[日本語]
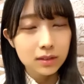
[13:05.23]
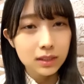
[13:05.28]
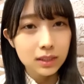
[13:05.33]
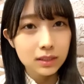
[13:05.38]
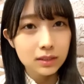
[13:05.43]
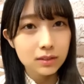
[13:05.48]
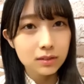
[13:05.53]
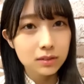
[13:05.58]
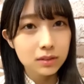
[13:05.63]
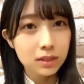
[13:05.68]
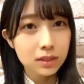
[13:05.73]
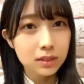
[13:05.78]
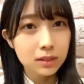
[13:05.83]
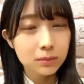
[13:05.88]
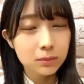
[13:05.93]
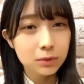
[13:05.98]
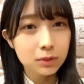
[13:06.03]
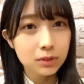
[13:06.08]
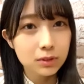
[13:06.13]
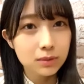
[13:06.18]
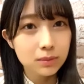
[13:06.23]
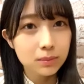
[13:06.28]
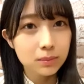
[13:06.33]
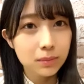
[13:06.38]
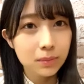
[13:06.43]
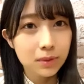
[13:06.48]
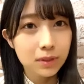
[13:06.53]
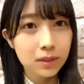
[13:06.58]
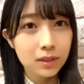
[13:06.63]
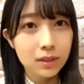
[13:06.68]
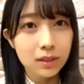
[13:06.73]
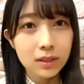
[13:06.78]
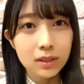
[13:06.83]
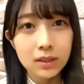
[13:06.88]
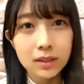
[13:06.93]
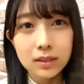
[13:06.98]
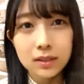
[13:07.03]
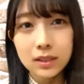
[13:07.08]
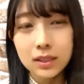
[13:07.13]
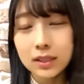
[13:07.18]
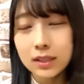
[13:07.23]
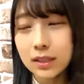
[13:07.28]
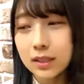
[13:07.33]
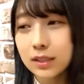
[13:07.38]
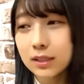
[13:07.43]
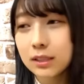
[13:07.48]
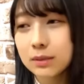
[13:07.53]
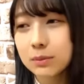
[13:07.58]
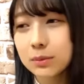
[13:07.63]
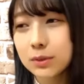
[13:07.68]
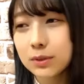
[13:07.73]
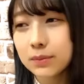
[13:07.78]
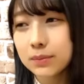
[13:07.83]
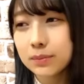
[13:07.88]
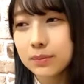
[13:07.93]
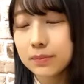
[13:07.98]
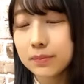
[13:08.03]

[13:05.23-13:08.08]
ダンスきますなんかでも